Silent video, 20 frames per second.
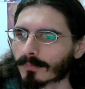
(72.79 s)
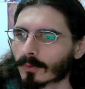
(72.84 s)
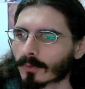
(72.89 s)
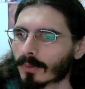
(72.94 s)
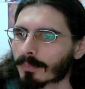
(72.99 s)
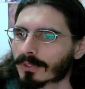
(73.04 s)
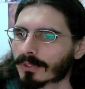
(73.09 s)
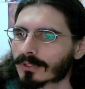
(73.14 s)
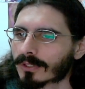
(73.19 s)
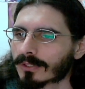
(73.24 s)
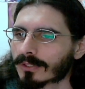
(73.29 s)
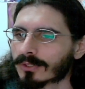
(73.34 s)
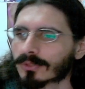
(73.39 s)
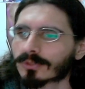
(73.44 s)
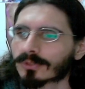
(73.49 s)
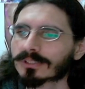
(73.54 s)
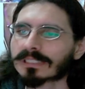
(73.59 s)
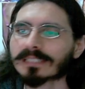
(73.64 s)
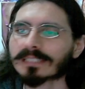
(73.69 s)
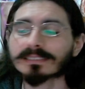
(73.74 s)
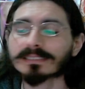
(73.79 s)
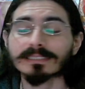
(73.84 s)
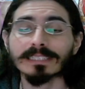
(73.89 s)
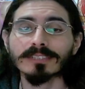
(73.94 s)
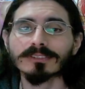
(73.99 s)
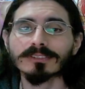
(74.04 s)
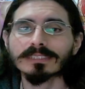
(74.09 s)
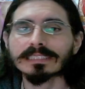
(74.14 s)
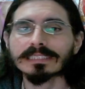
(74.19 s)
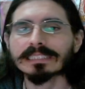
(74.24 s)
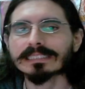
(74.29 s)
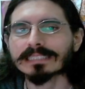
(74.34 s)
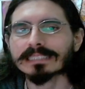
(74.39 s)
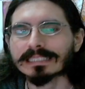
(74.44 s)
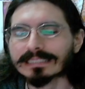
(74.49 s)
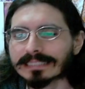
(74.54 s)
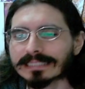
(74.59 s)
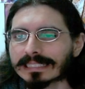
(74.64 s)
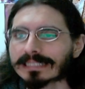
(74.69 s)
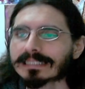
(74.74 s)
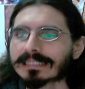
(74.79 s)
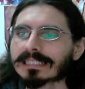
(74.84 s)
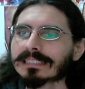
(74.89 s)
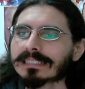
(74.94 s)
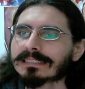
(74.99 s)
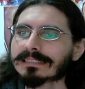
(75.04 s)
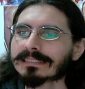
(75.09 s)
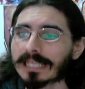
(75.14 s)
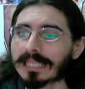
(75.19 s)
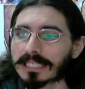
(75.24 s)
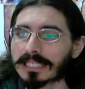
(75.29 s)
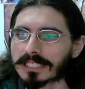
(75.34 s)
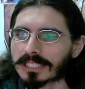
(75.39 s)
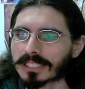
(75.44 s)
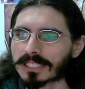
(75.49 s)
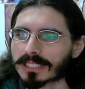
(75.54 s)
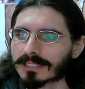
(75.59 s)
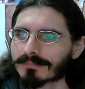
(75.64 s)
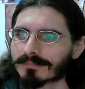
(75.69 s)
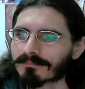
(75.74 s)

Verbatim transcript: o episódio 767.